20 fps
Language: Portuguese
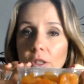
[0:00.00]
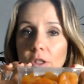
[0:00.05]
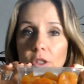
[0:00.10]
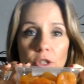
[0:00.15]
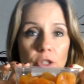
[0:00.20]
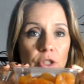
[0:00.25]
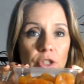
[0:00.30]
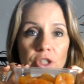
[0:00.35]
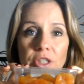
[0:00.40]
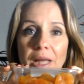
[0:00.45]

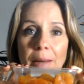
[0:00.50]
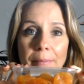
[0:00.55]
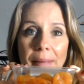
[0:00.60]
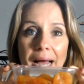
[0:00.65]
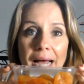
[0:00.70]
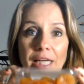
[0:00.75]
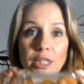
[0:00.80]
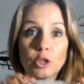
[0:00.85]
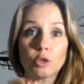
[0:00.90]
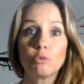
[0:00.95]
de
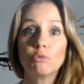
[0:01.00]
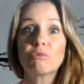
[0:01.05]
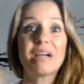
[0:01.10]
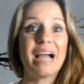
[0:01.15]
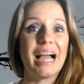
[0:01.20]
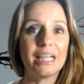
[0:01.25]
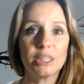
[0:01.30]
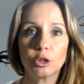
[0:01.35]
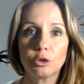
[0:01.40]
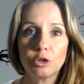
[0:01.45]
damasco, um
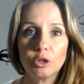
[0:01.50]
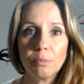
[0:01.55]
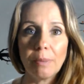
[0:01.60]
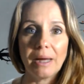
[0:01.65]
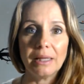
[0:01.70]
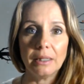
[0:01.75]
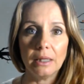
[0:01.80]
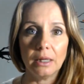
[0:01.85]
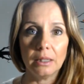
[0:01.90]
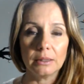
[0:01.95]
cacho de
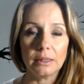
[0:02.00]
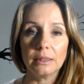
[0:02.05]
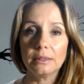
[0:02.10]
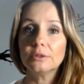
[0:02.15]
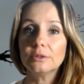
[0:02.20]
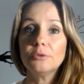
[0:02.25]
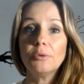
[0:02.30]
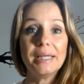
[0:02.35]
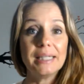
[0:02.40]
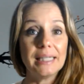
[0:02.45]
banana.
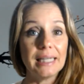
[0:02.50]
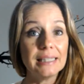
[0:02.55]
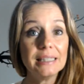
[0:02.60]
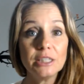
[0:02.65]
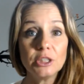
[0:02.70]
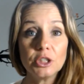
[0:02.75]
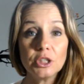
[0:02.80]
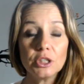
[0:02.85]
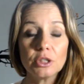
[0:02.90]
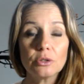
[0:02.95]
Não é nada
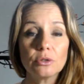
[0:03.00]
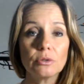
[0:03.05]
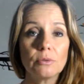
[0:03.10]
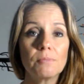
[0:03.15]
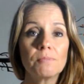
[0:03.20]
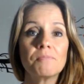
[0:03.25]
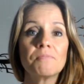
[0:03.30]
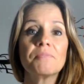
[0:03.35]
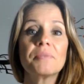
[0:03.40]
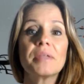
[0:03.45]
disso.
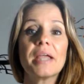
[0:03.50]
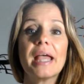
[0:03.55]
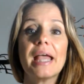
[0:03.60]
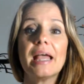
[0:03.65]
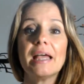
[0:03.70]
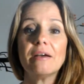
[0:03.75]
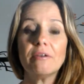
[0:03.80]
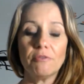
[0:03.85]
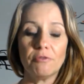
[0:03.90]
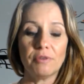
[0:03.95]

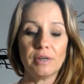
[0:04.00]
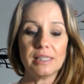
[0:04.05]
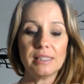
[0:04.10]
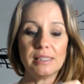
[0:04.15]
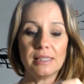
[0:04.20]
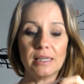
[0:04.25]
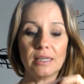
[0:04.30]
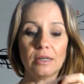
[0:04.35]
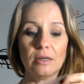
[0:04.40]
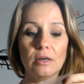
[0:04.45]
É
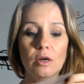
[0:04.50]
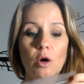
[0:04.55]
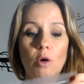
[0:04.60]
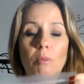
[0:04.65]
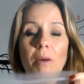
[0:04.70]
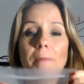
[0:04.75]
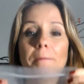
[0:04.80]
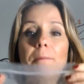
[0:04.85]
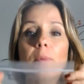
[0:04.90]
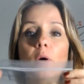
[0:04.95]
fazer uma
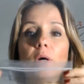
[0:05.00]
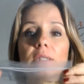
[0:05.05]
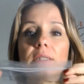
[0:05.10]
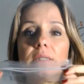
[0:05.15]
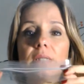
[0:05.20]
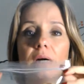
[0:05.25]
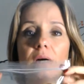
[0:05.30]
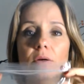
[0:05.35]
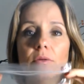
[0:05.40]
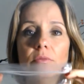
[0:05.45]

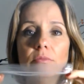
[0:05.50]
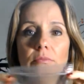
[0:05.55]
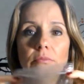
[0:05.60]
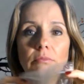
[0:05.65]
porção